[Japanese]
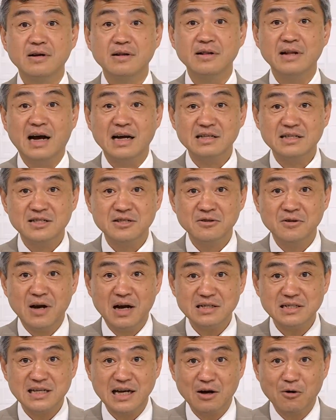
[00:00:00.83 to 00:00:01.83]
夏の
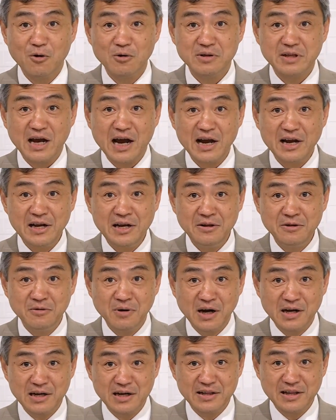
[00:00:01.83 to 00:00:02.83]
朝を大輪の
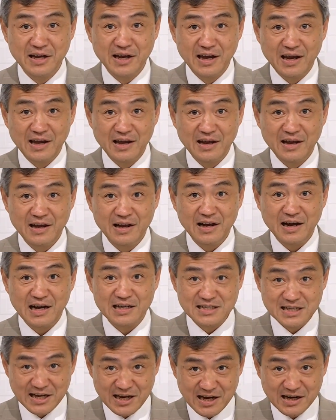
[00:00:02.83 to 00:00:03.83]
花で
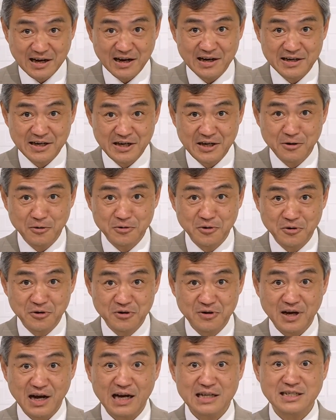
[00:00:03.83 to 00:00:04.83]
鮮やかに彩
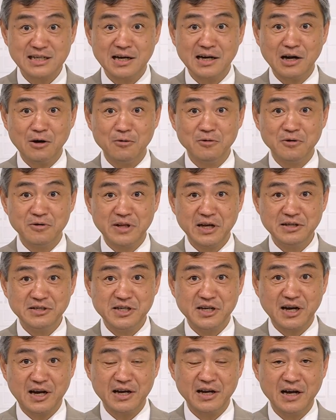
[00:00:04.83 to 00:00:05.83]
る朝顔の展示
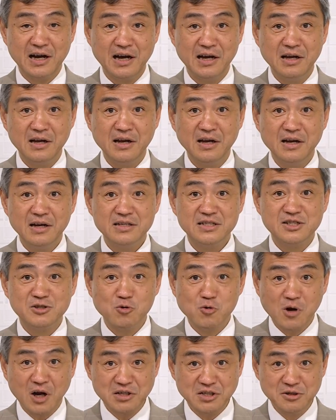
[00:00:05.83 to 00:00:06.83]
会が静
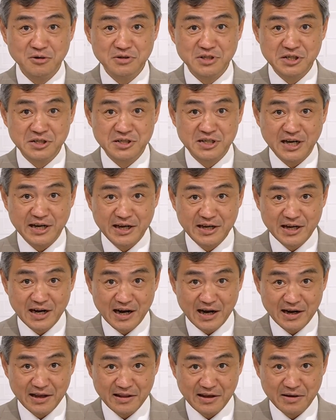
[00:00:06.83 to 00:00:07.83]
岡市の神社で開
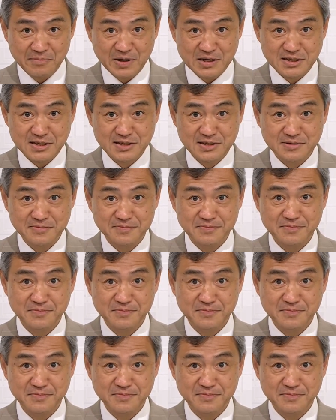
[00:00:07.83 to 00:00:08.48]
かれています。